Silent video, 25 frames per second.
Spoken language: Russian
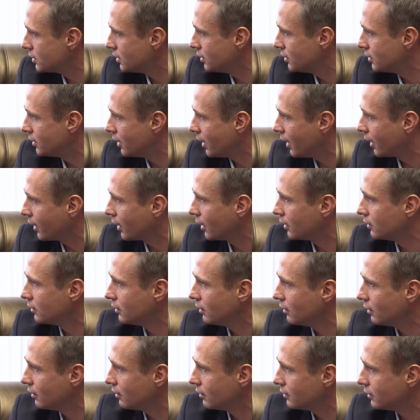Мы
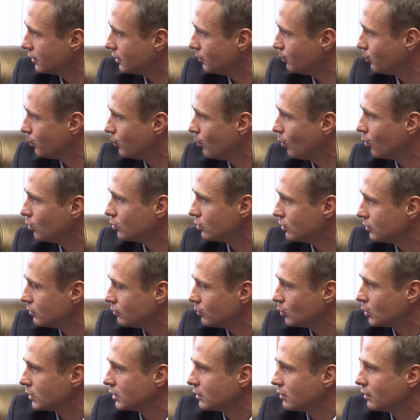начали много заниматься
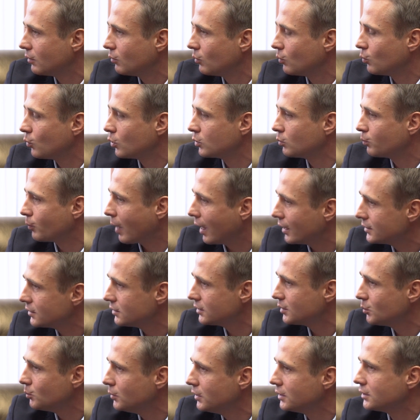филантропией,
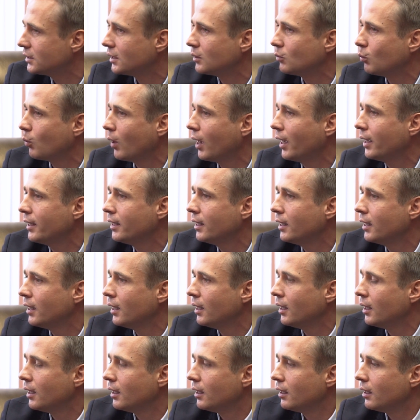и 50 лет
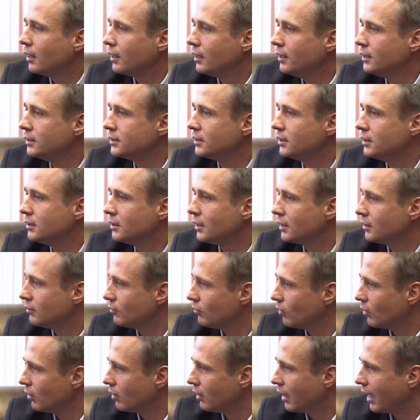назад
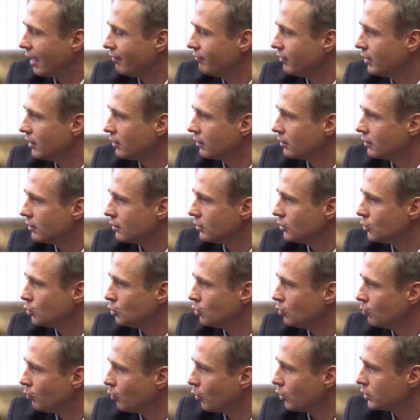случился большой прорыв,
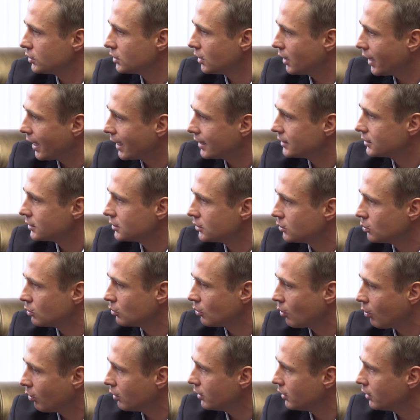потому что появление